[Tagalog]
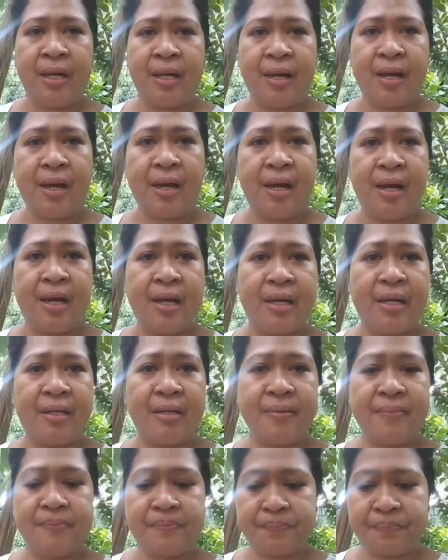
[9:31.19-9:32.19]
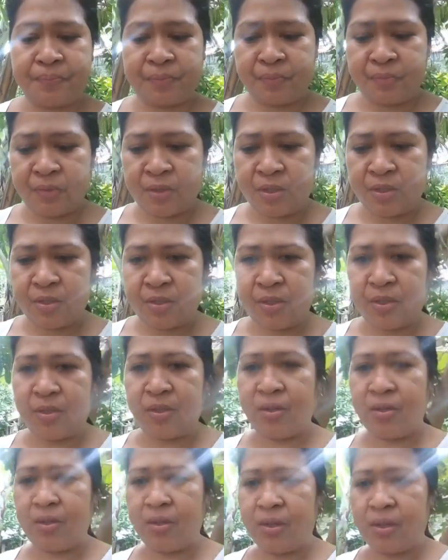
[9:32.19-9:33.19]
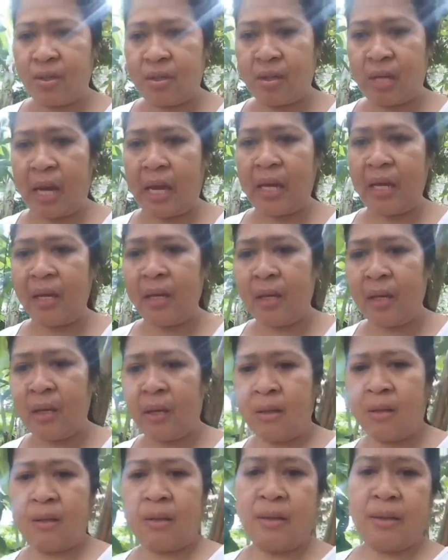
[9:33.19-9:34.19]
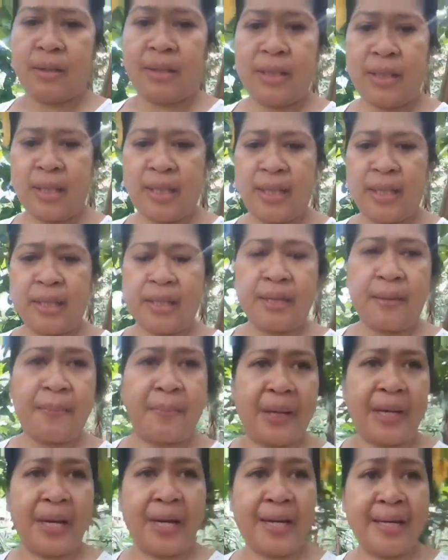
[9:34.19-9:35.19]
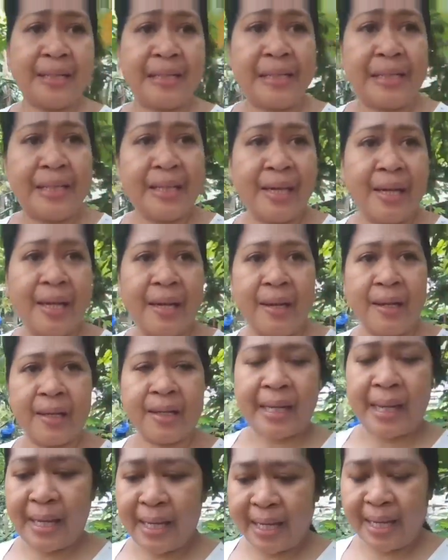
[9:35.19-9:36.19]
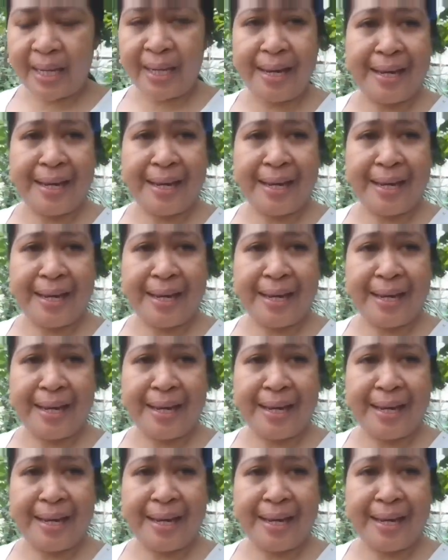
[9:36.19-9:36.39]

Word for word: And so ay dili na pala hindi na kailangan